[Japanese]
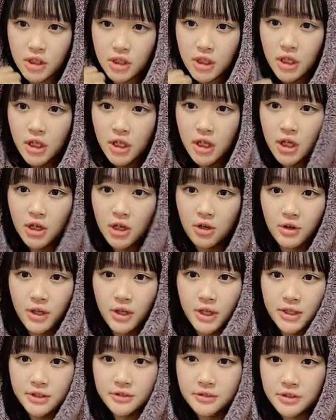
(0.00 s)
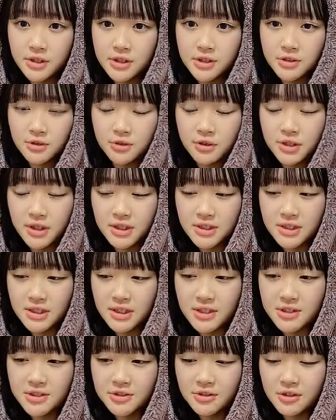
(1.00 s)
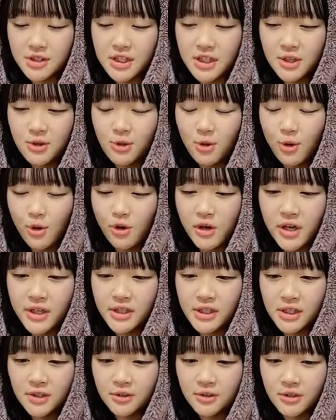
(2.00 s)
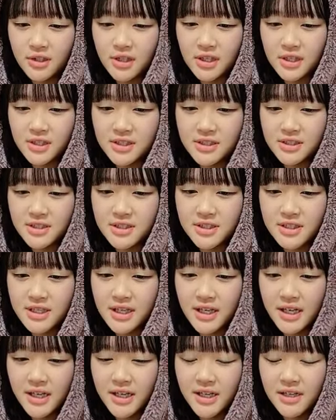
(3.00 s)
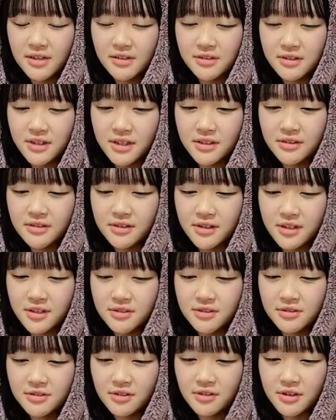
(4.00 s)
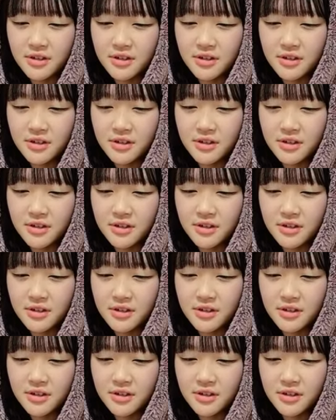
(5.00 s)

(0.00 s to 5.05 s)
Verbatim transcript: それがたのねその方と会えると思うともう私は